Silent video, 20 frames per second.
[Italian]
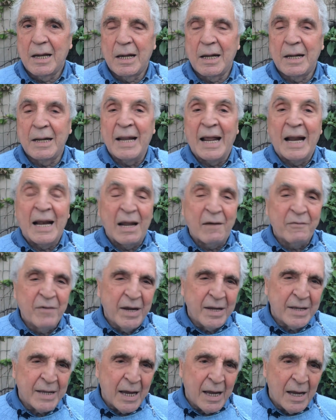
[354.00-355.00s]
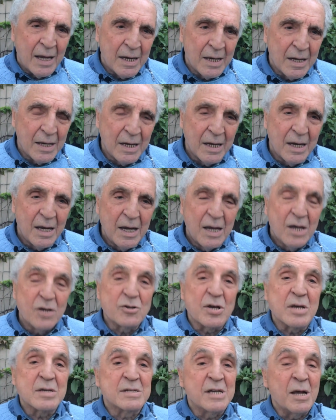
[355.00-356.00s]
nella vita
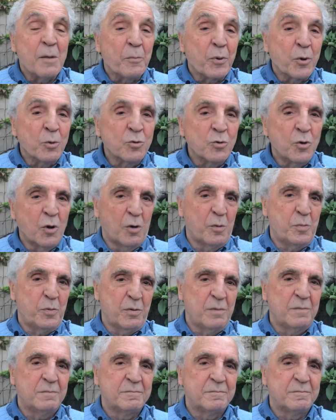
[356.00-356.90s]
c'è sempre un dopo.